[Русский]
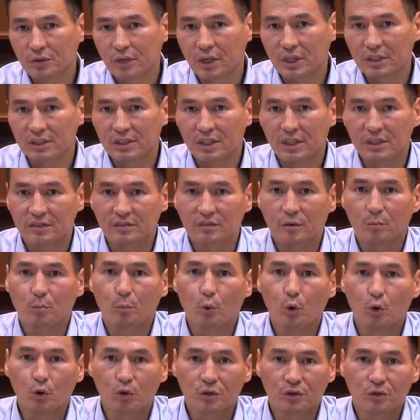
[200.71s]
хозяйства
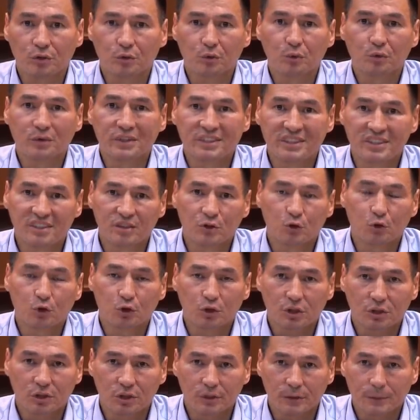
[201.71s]
полностью
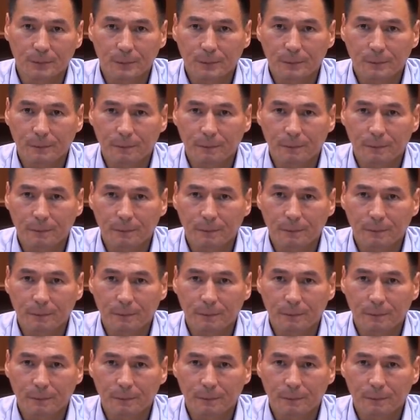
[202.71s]
изношена.